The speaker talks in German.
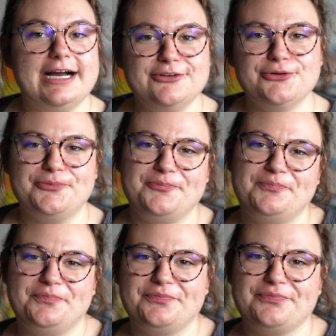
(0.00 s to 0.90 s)
Hallo.
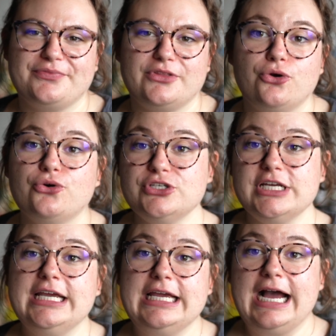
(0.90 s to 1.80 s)
Und
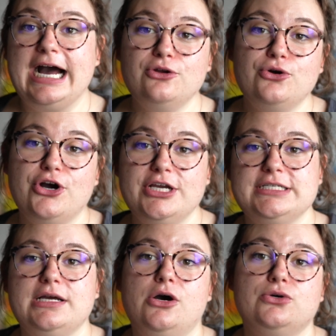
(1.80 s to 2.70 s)
hallo
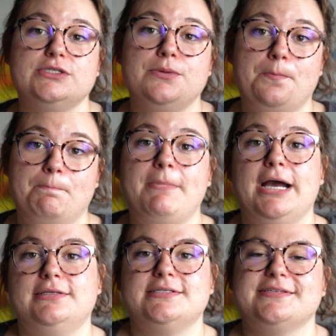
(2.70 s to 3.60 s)
heute aus
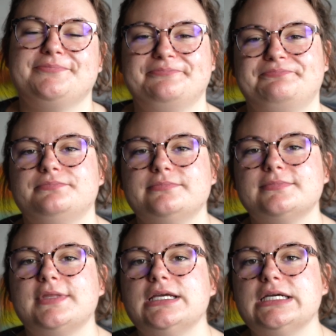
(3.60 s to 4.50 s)
Mainz.
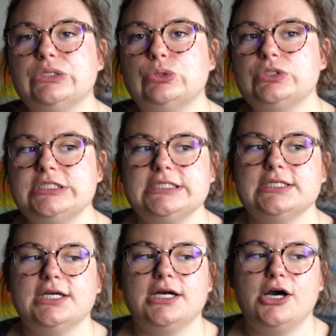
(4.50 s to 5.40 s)
Und
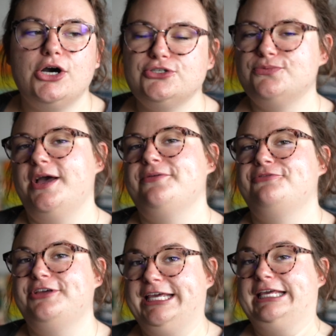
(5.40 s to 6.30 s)
aus meinem
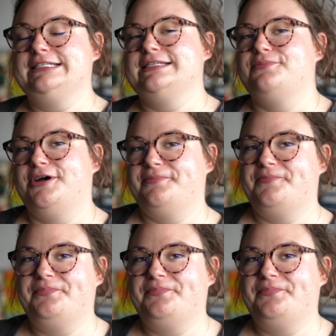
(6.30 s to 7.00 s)
WG-Zimmer.